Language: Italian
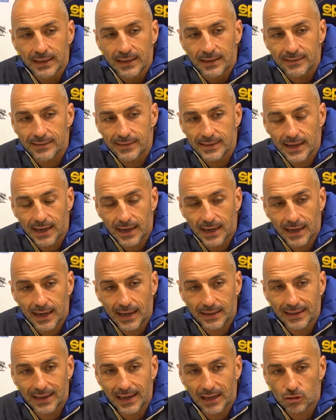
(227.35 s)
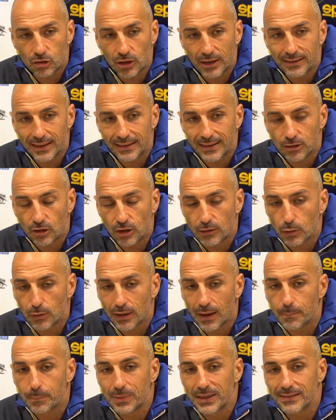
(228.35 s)
sia nella scelta dei
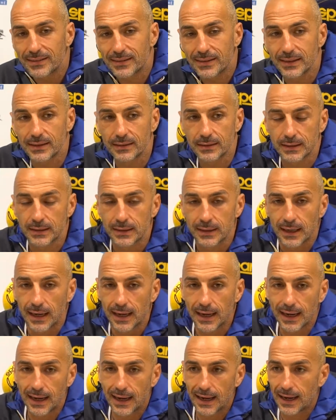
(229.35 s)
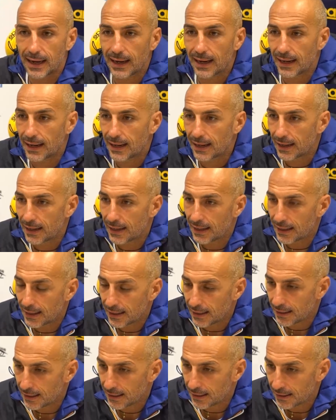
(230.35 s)
centrocampisti,
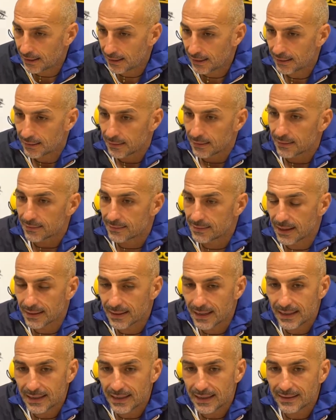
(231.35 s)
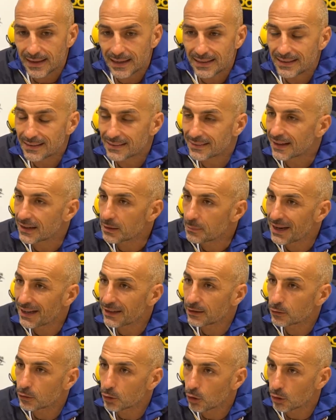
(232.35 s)
eh, sia
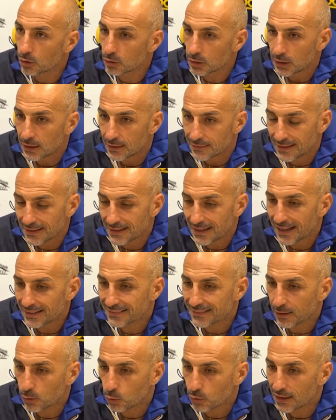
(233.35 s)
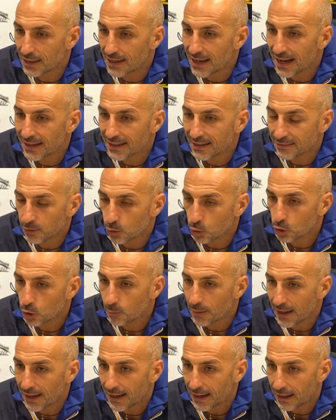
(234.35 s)
nell'inserimento sia nell'attacco dell'area, secondo
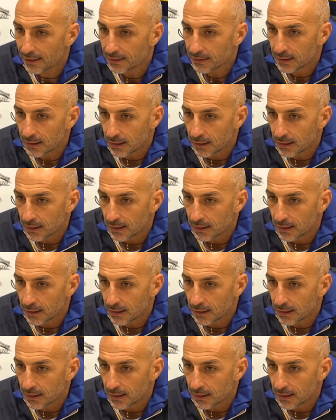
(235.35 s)
me